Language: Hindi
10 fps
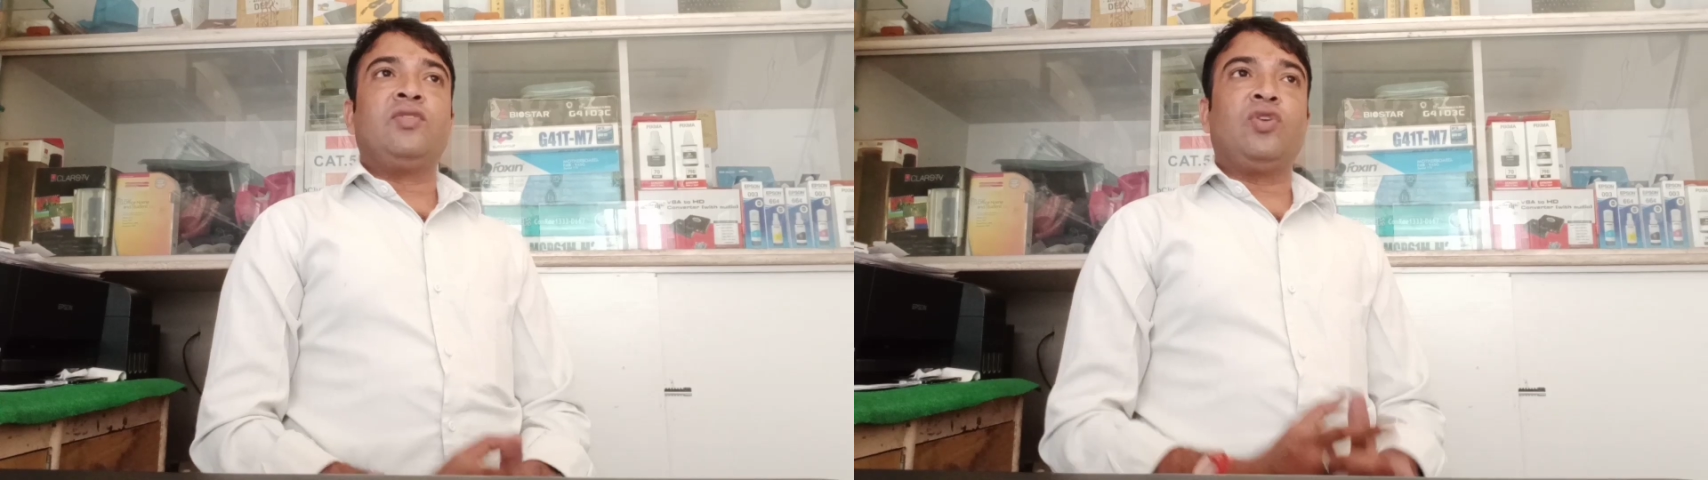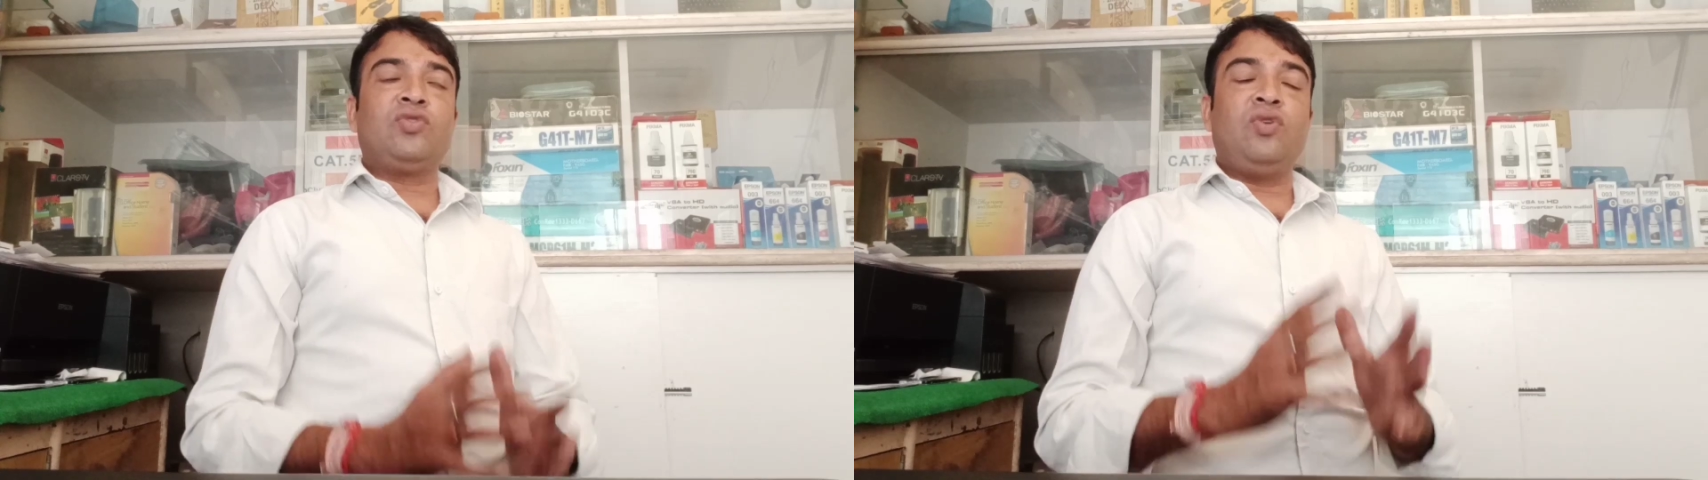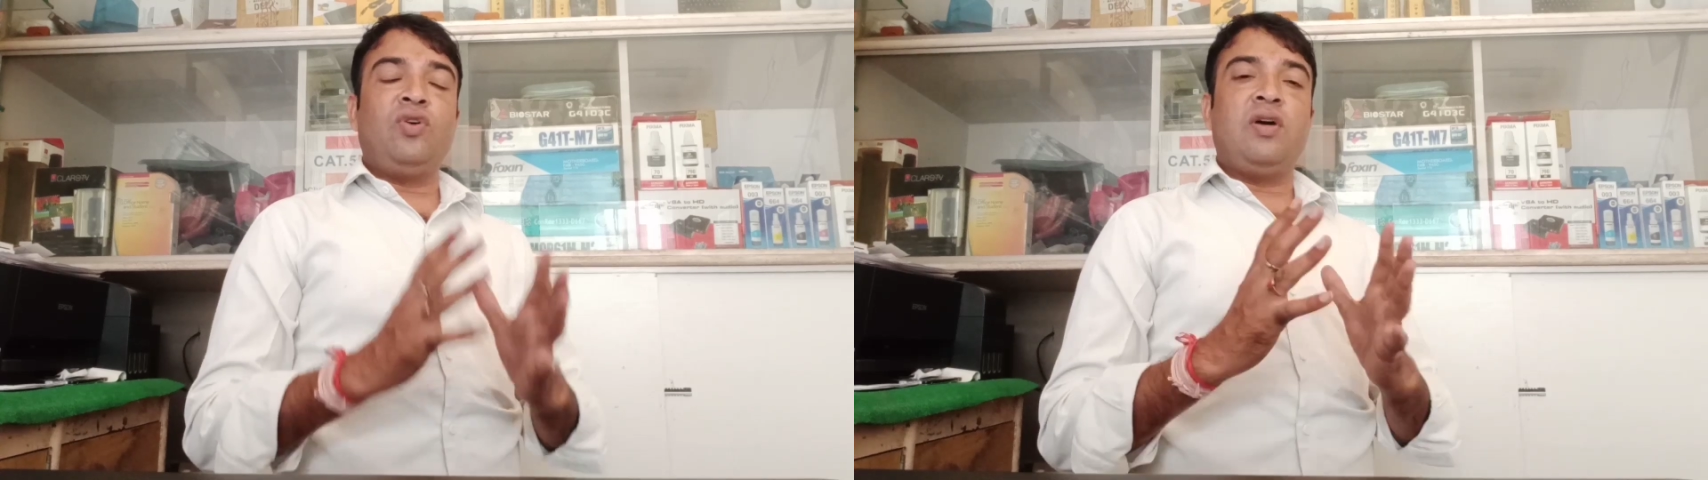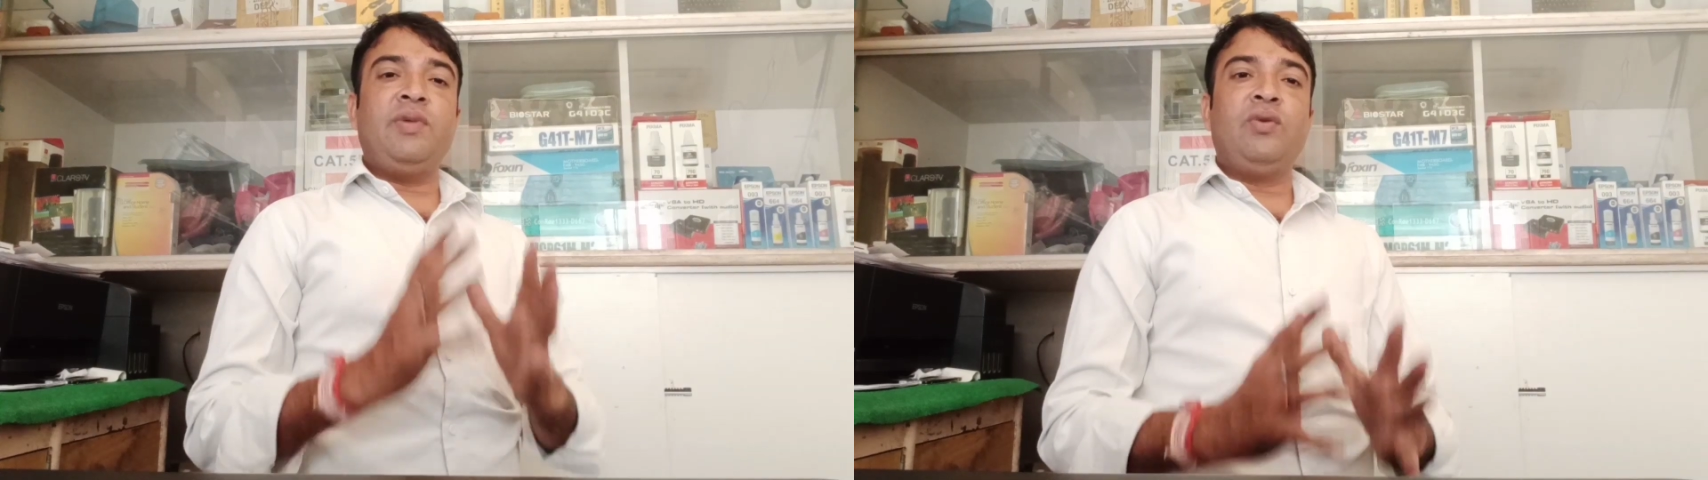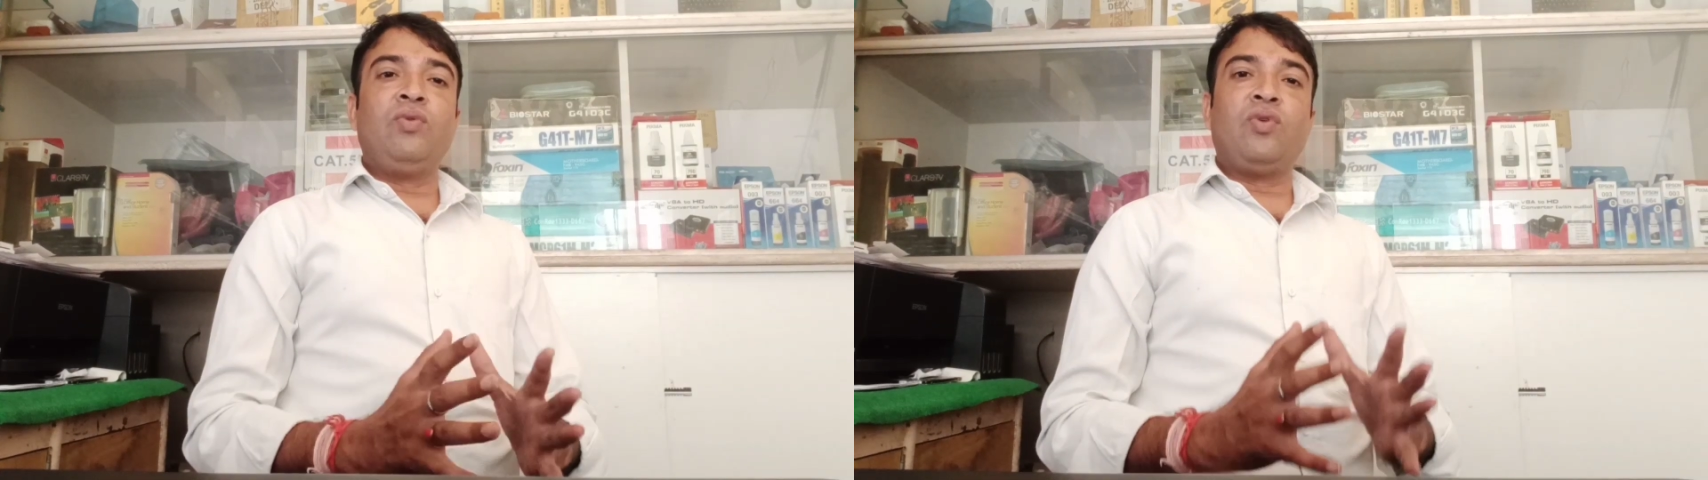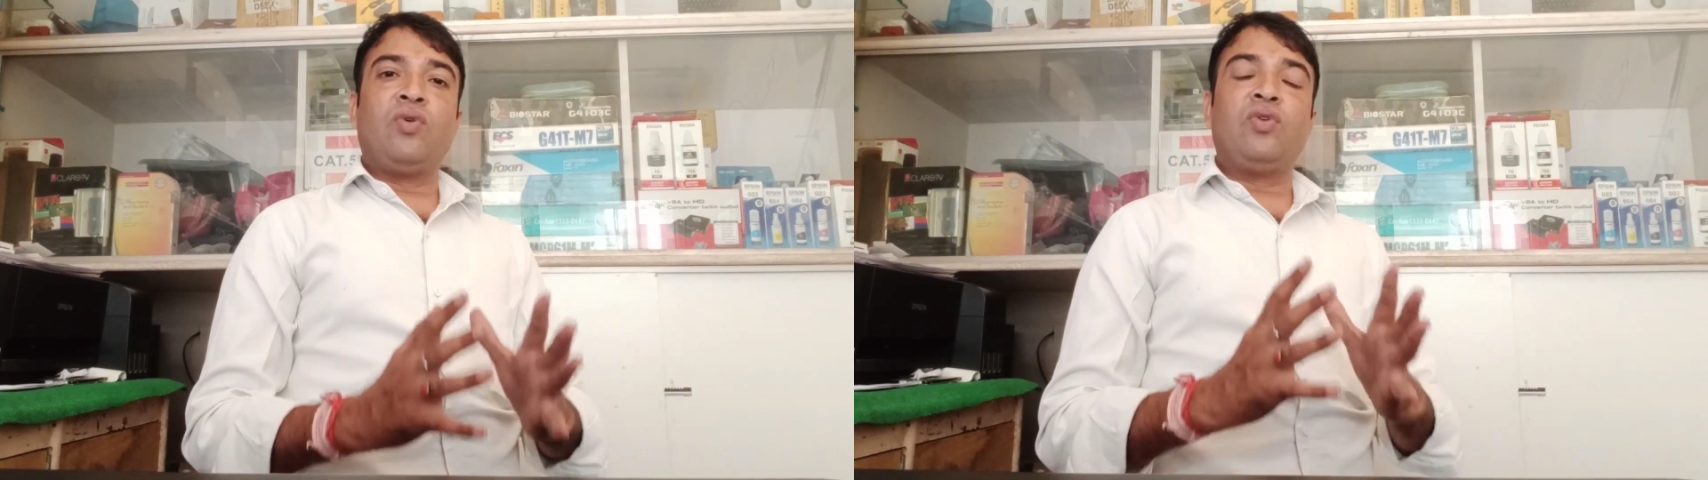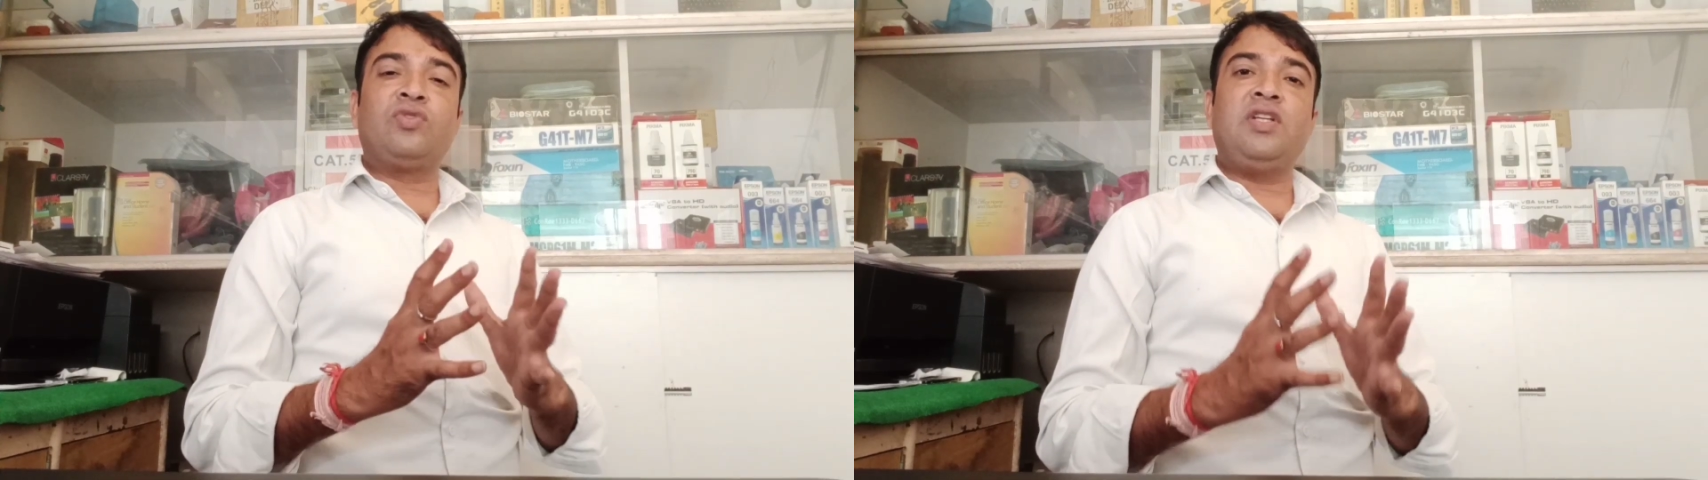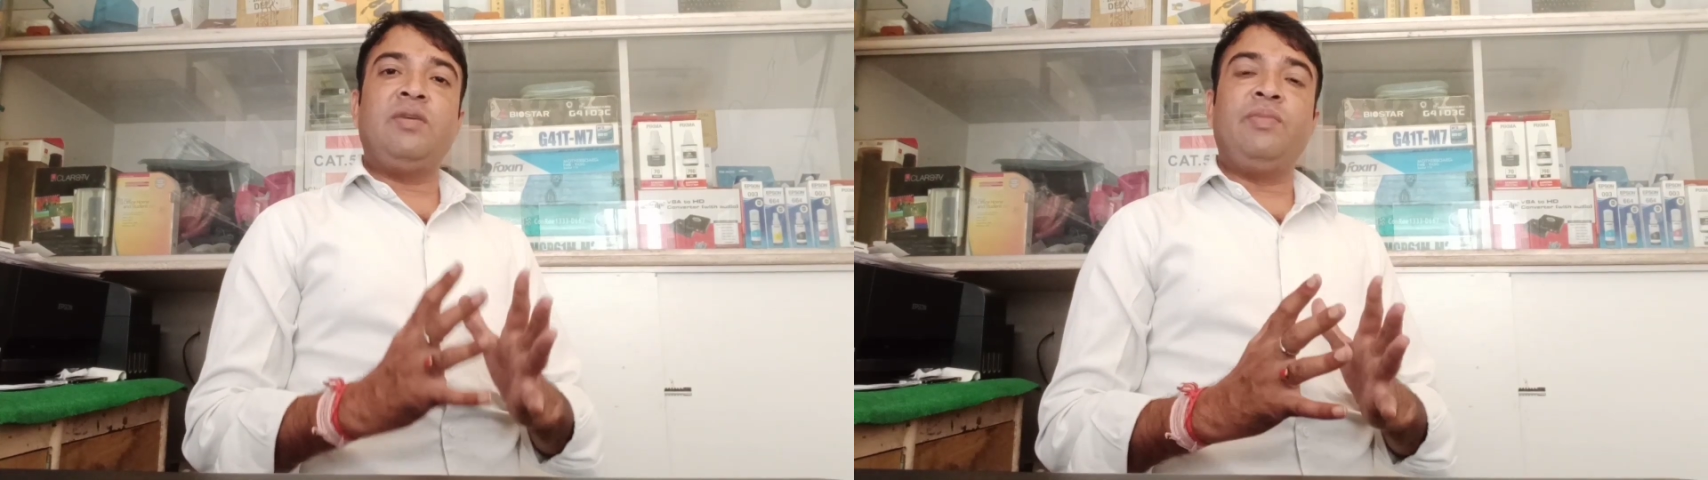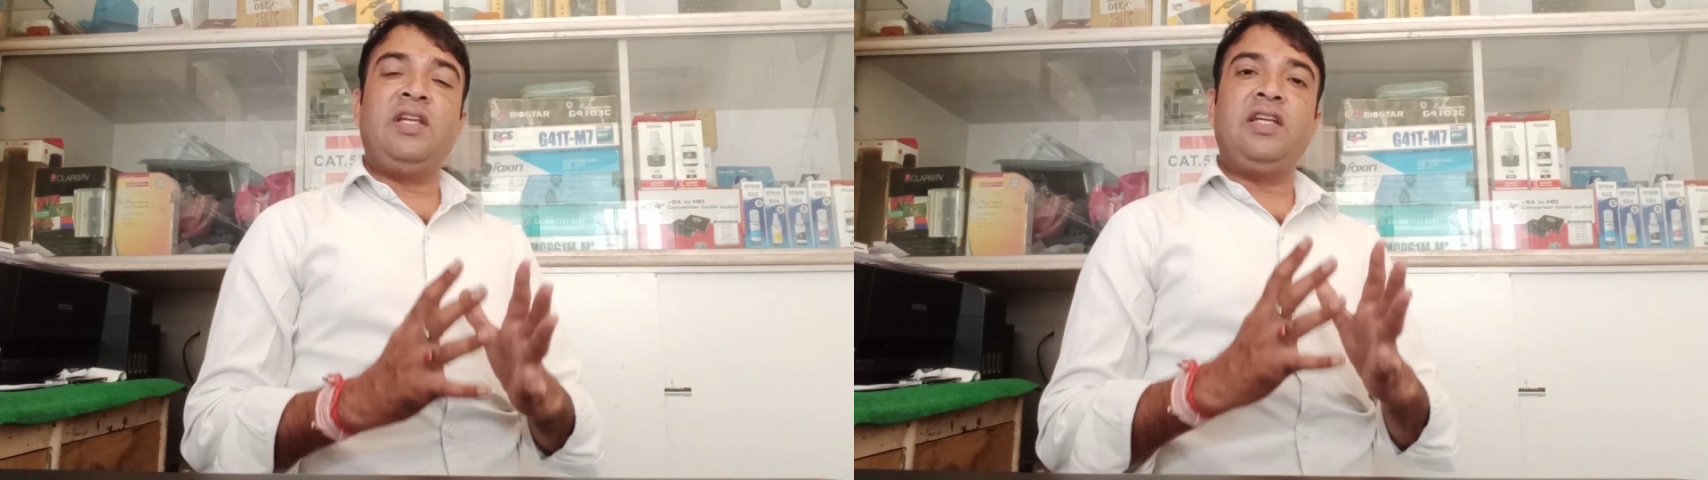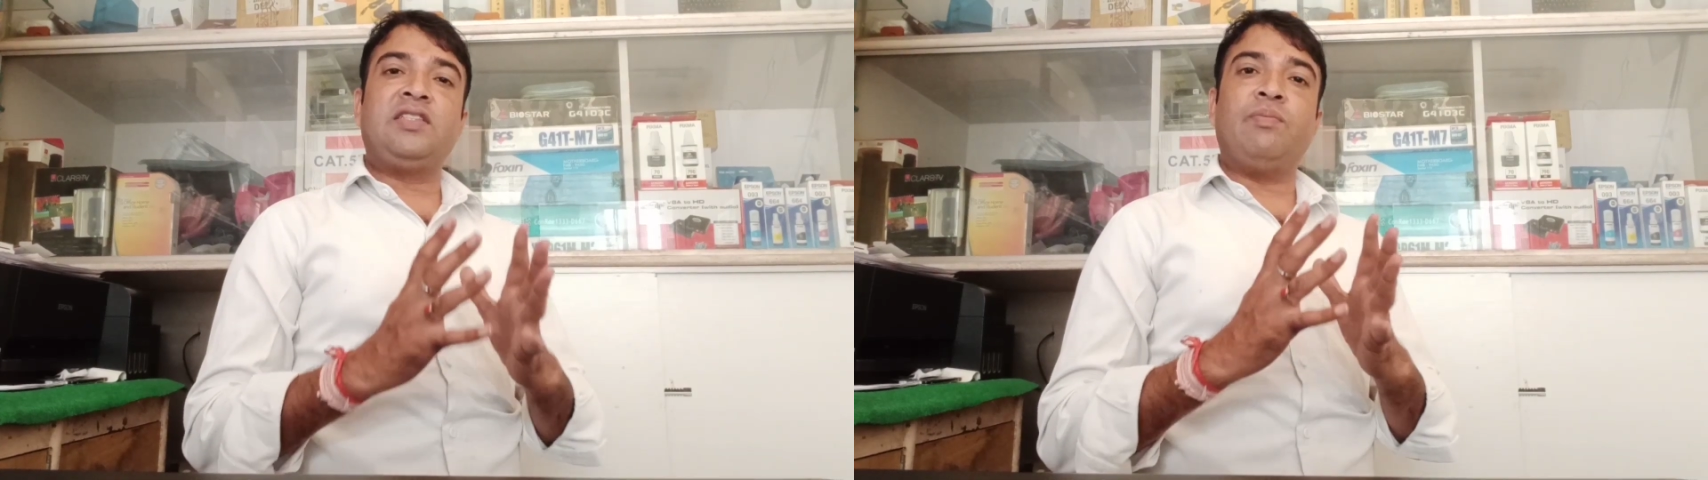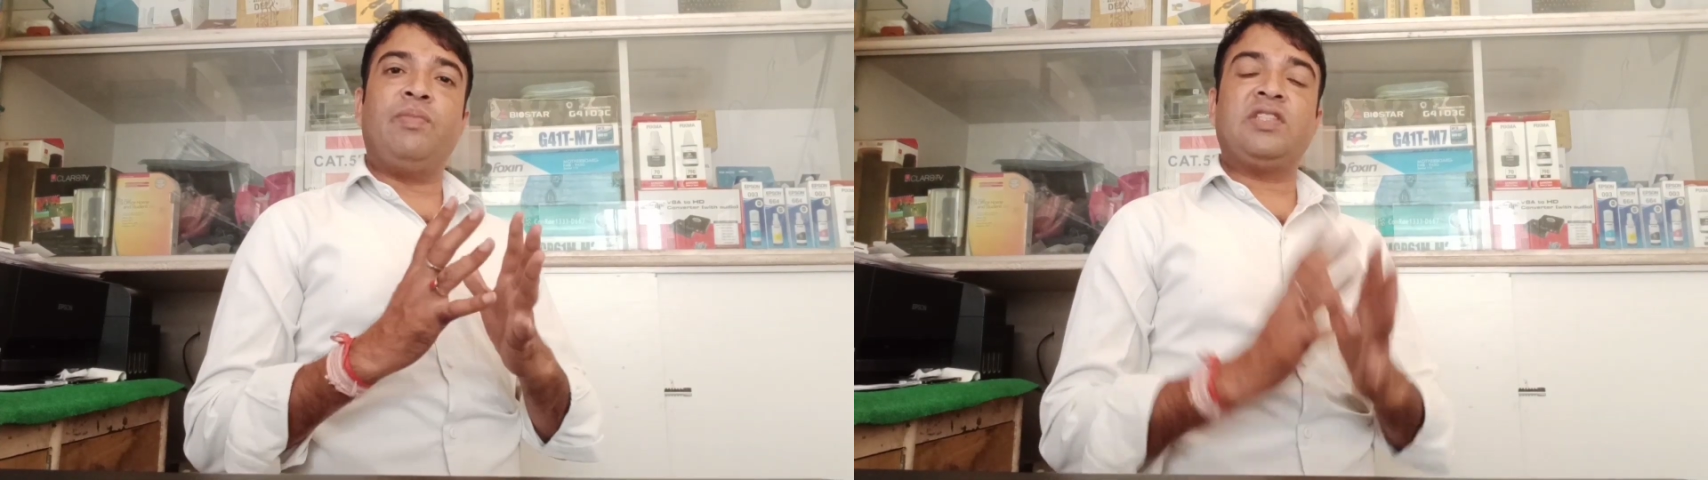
दोस्तों हमें उन लोगों से मिलने से